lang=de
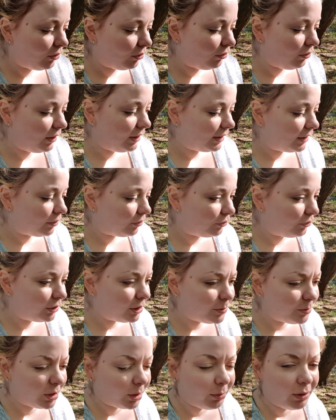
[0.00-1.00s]
viel
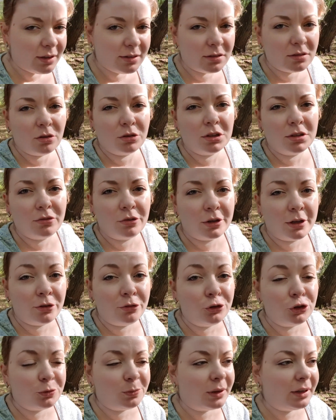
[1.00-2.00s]
gefilmt, aber es ist auch nicht wirklich
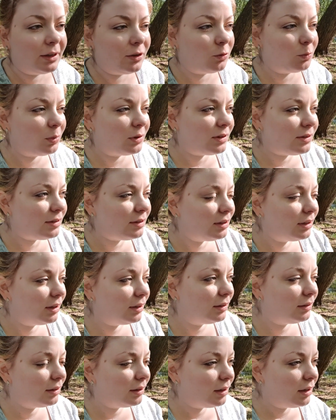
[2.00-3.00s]
viel Spannendes passiert.